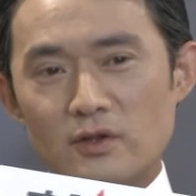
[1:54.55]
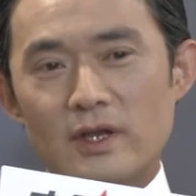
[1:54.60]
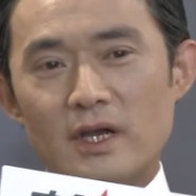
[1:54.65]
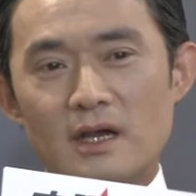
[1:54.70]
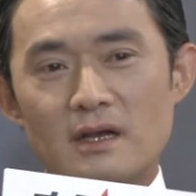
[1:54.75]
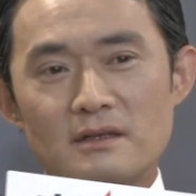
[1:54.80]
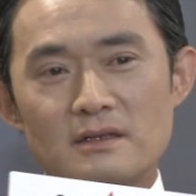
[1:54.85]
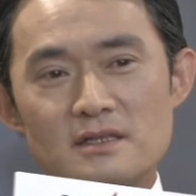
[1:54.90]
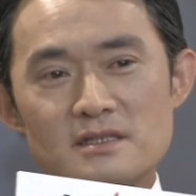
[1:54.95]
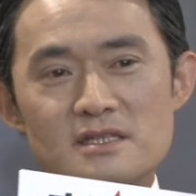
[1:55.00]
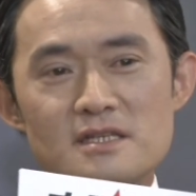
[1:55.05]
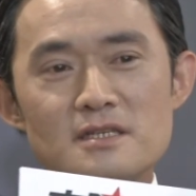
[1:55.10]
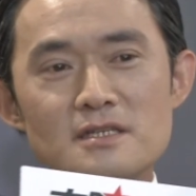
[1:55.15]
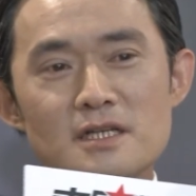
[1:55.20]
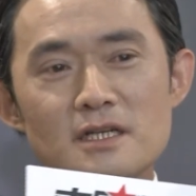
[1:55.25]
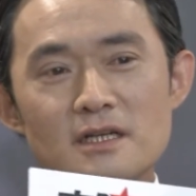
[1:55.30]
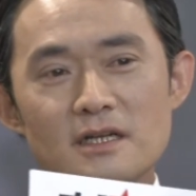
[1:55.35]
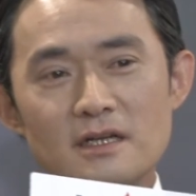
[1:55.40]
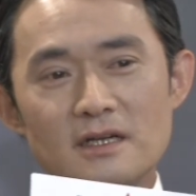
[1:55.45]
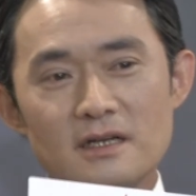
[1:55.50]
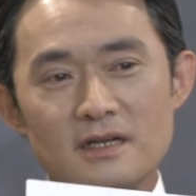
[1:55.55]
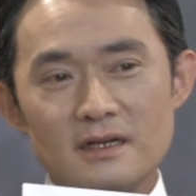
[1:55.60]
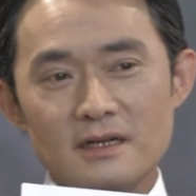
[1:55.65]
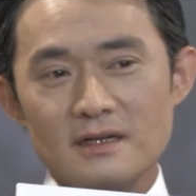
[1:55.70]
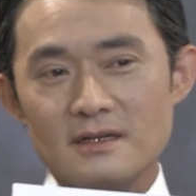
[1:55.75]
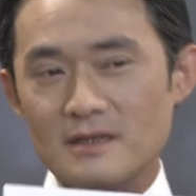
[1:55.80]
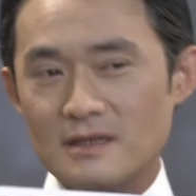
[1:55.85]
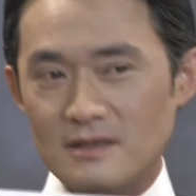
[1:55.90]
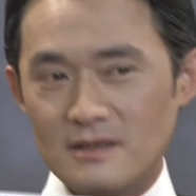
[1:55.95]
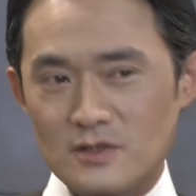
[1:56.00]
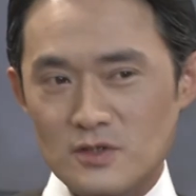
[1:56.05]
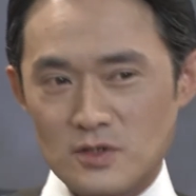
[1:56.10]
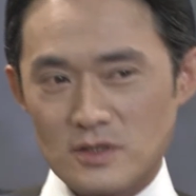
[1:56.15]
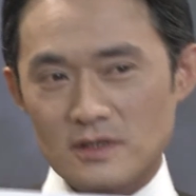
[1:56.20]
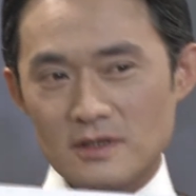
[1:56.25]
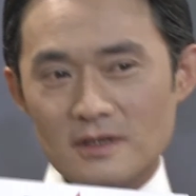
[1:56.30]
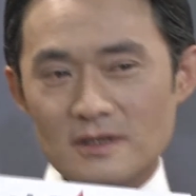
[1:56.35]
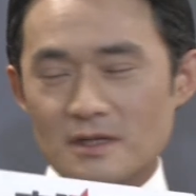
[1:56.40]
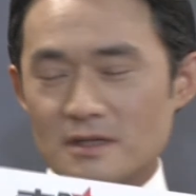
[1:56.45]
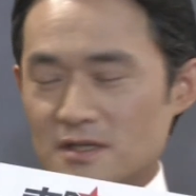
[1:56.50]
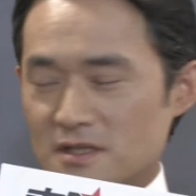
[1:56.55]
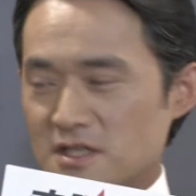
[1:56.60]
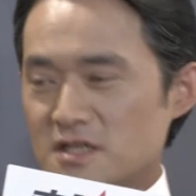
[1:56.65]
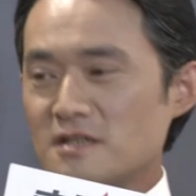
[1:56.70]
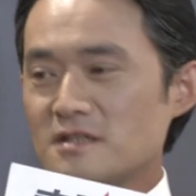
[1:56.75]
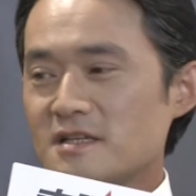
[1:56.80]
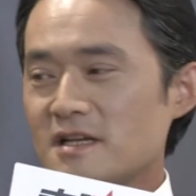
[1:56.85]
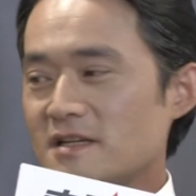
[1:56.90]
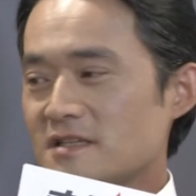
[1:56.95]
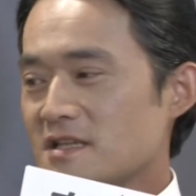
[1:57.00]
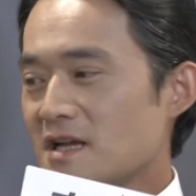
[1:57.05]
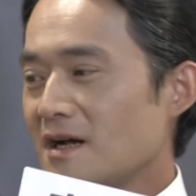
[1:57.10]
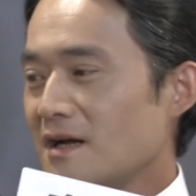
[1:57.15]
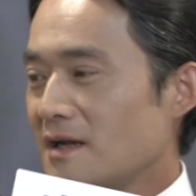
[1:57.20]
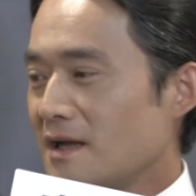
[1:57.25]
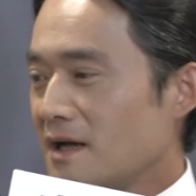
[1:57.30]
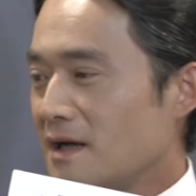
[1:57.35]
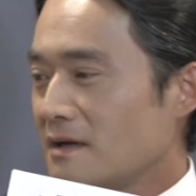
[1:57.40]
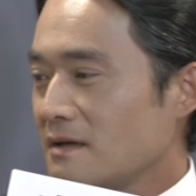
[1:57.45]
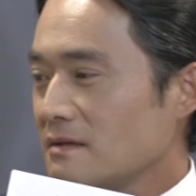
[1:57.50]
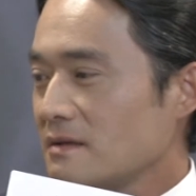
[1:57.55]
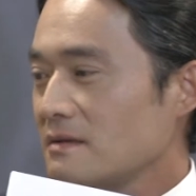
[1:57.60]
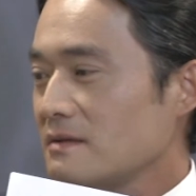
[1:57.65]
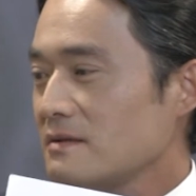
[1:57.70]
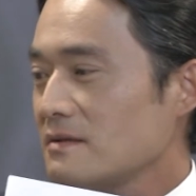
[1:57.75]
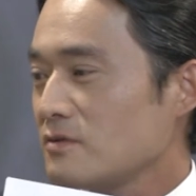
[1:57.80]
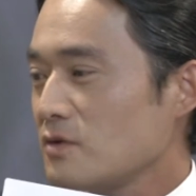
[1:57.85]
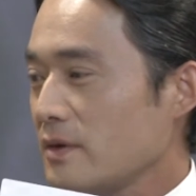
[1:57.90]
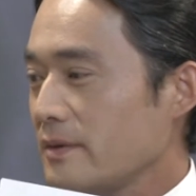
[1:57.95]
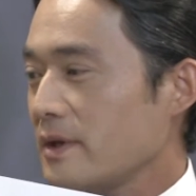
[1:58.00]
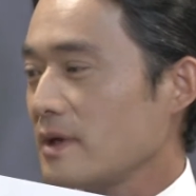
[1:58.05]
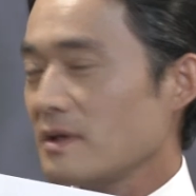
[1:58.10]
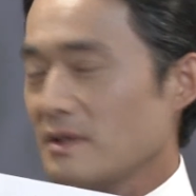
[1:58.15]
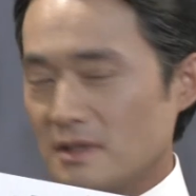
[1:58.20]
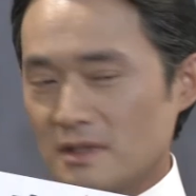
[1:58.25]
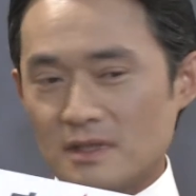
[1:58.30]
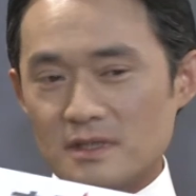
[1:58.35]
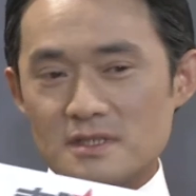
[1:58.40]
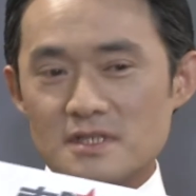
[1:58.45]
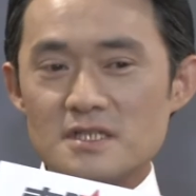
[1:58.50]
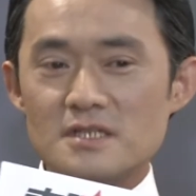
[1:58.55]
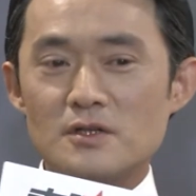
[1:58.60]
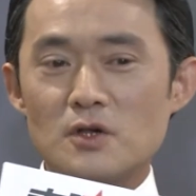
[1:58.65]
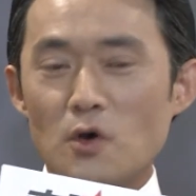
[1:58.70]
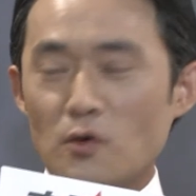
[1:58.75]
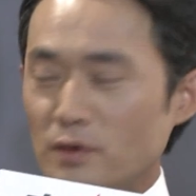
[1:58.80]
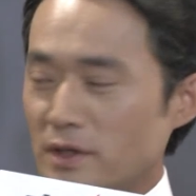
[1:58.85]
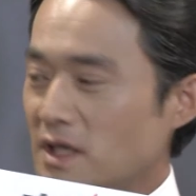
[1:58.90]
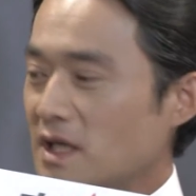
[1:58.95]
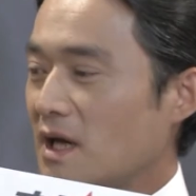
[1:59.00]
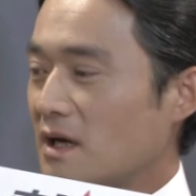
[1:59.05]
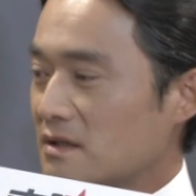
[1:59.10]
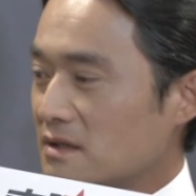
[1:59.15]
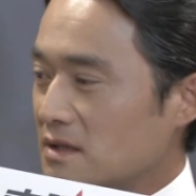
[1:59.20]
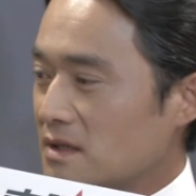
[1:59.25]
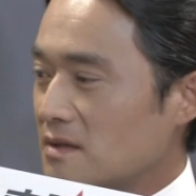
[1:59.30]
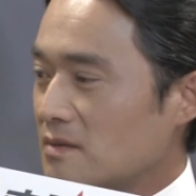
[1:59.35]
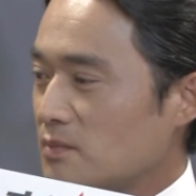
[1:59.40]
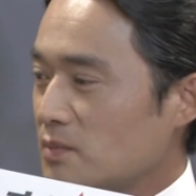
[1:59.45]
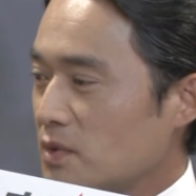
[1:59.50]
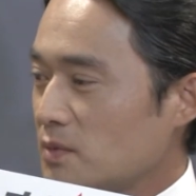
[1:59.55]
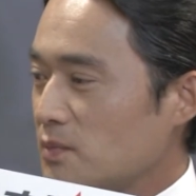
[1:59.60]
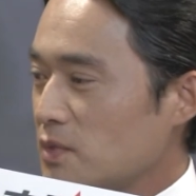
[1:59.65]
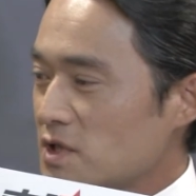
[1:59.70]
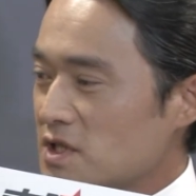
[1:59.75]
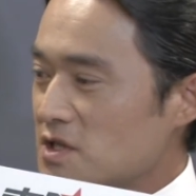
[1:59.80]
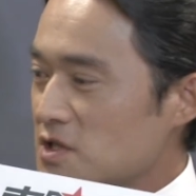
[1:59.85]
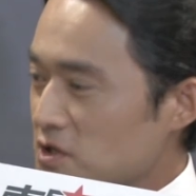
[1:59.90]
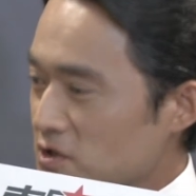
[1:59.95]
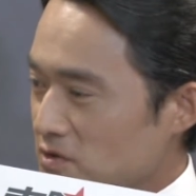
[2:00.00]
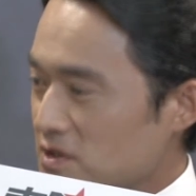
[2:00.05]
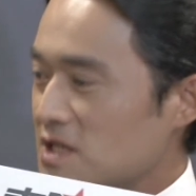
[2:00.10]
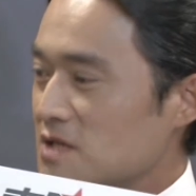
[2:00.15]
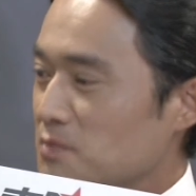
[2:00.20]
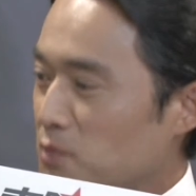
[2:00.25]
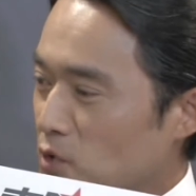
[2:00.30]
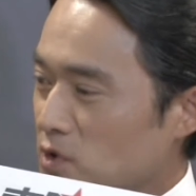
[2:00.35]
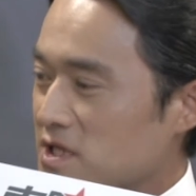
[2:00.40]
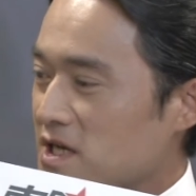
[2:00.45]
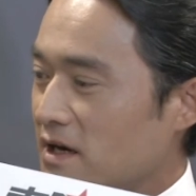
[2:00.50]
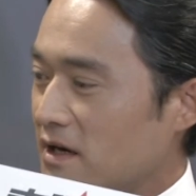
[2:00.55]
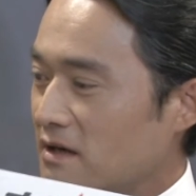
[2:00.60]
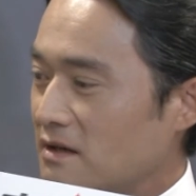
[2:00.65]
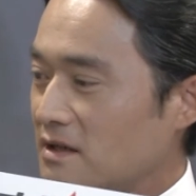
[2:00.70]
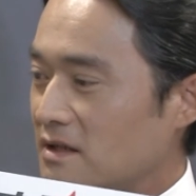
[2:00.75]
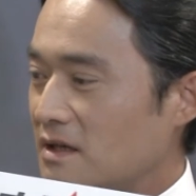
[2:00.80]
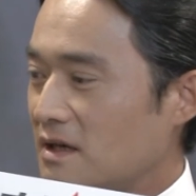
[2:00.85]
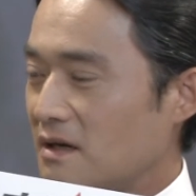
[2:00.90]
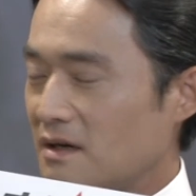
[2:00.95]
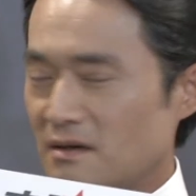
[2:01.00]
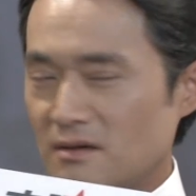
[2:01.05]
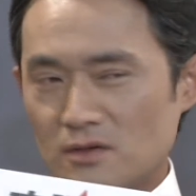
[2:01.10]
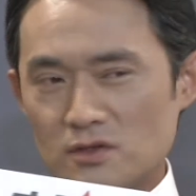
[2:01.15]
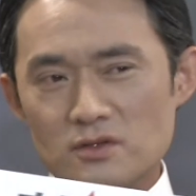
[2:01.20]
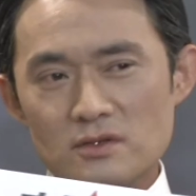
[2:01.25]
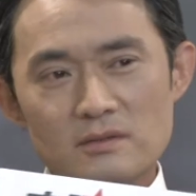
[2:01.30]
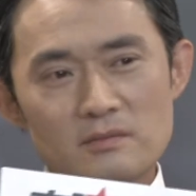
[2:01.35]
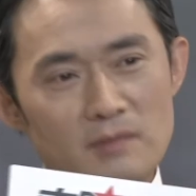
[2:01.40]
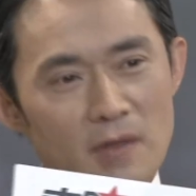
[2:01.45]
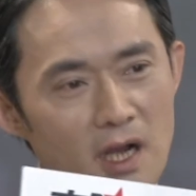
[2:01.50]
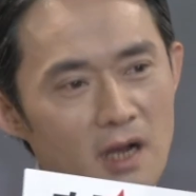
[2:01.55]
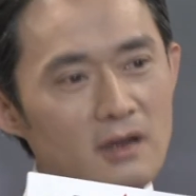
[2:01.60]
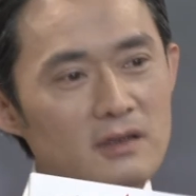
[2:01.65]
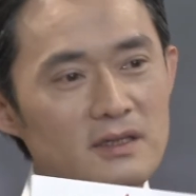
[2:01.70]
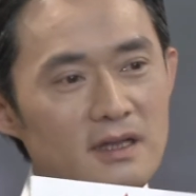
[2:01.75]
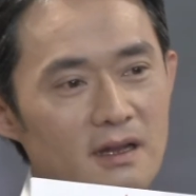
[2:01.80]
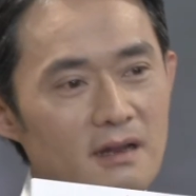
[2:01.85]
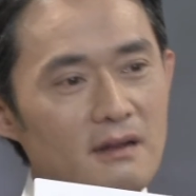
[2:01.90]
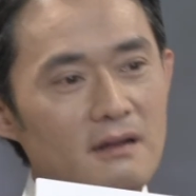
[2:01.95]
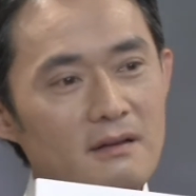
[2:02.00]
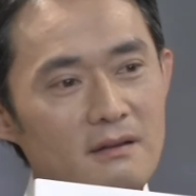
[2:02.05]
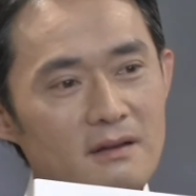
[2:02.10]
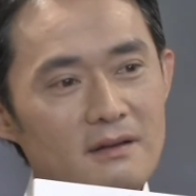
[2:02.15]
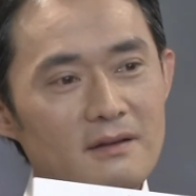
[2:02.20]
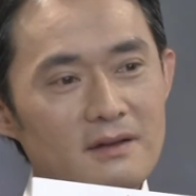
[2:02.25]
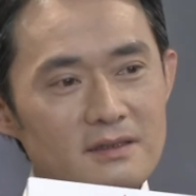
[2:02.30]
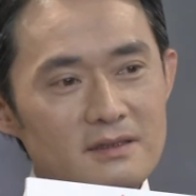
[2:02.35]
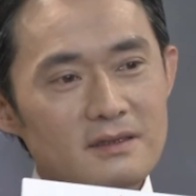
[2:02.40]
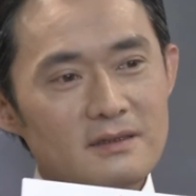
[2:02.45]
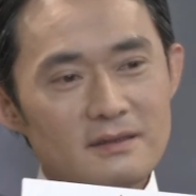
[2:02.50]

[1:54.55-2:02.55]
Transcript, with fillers: 对啊，你吃那个生菜沙拉，对不对？也是够营养的，不不是只有吃菠菜而已啊。我觉得蛮好的啊。拍